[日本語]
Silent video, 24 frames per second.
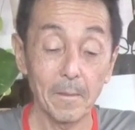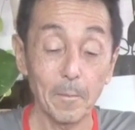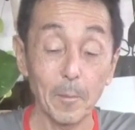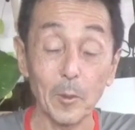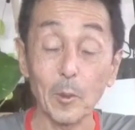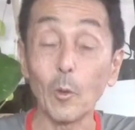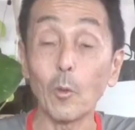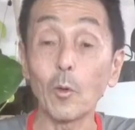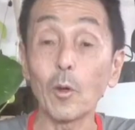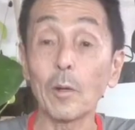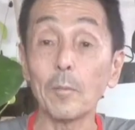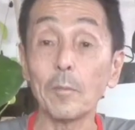
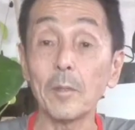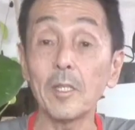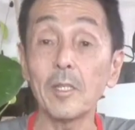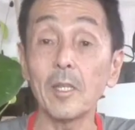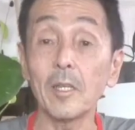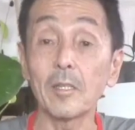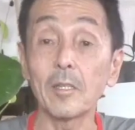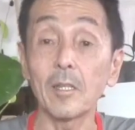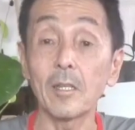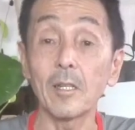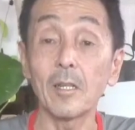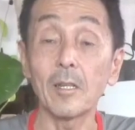動画見
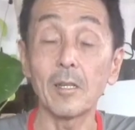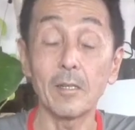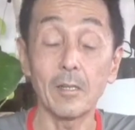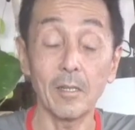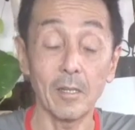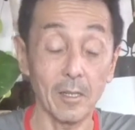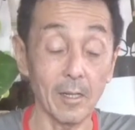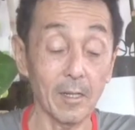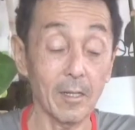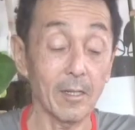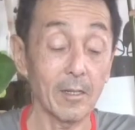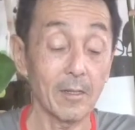ていただい
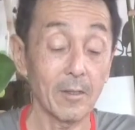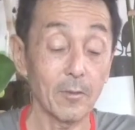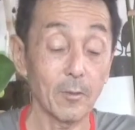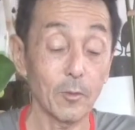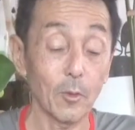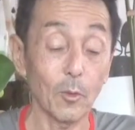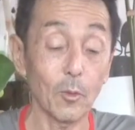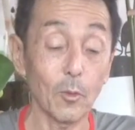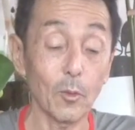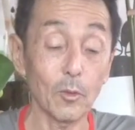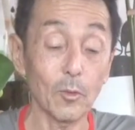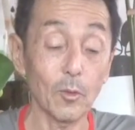てね、
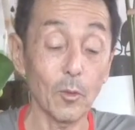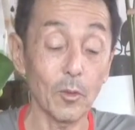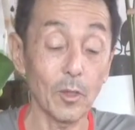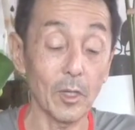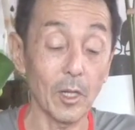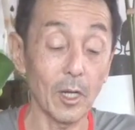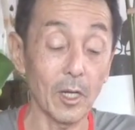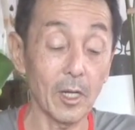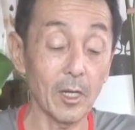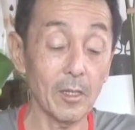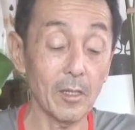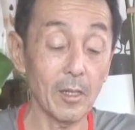そういうことを
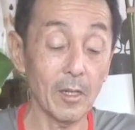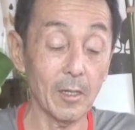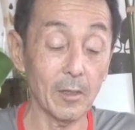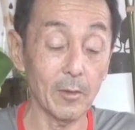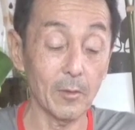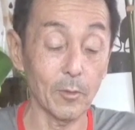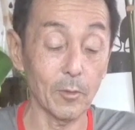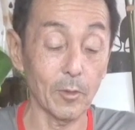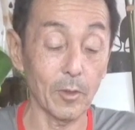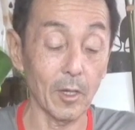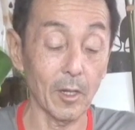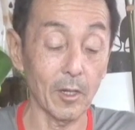やりたい
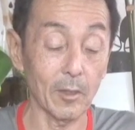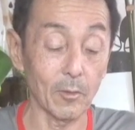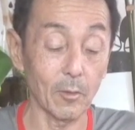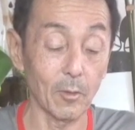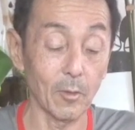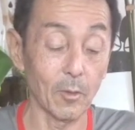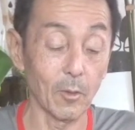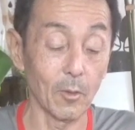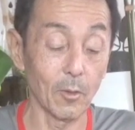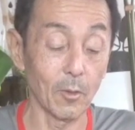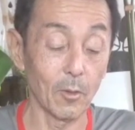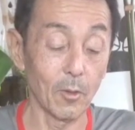というん
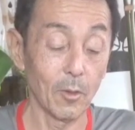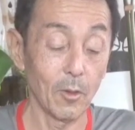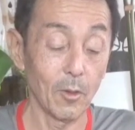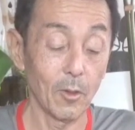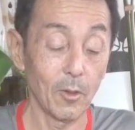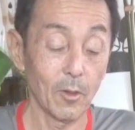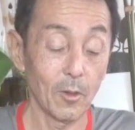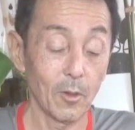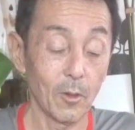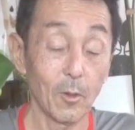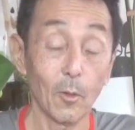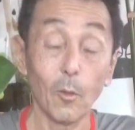で、
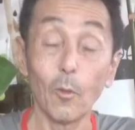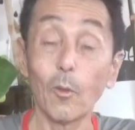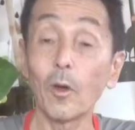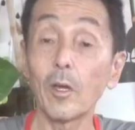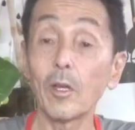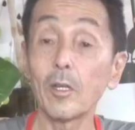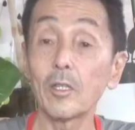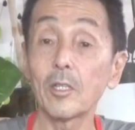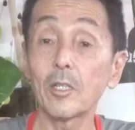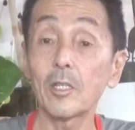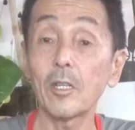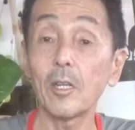応
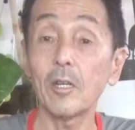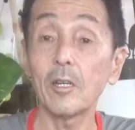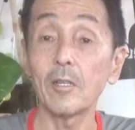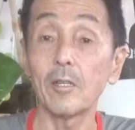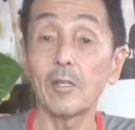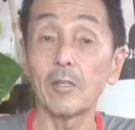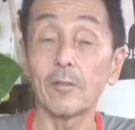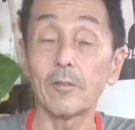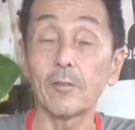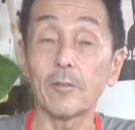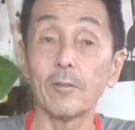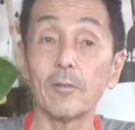援したい
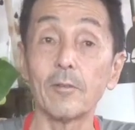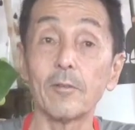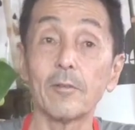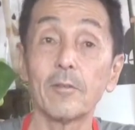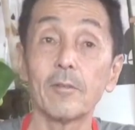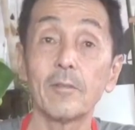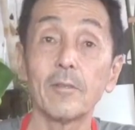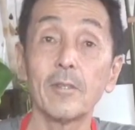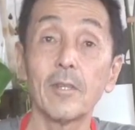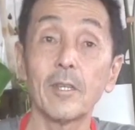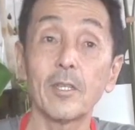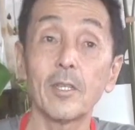です。
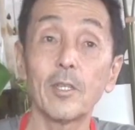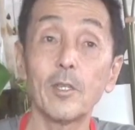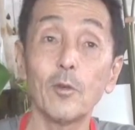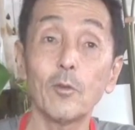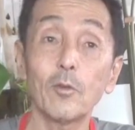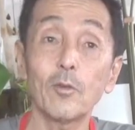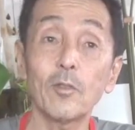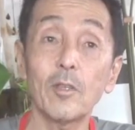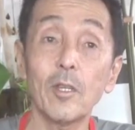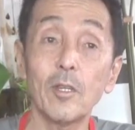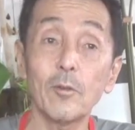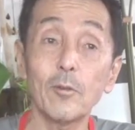で、気
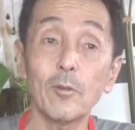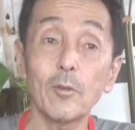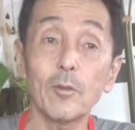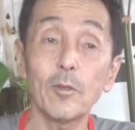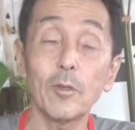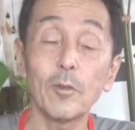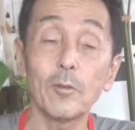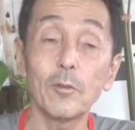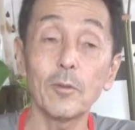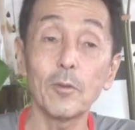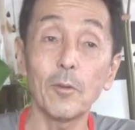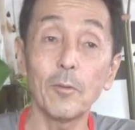をつけるっ
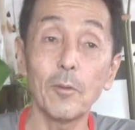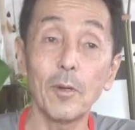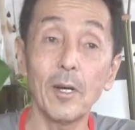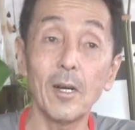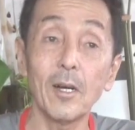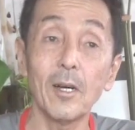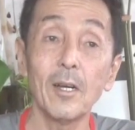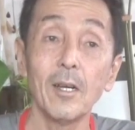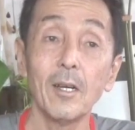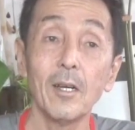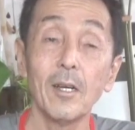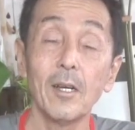ていうの
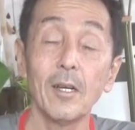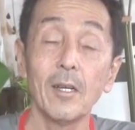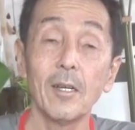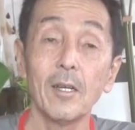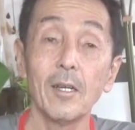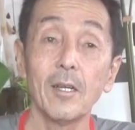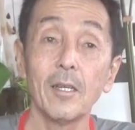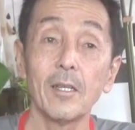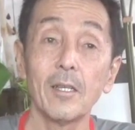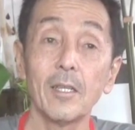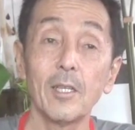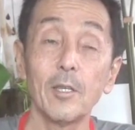は
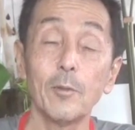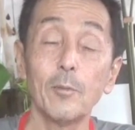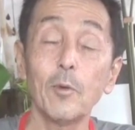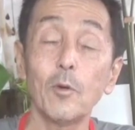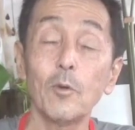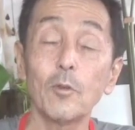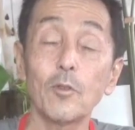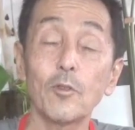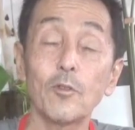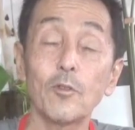誹謗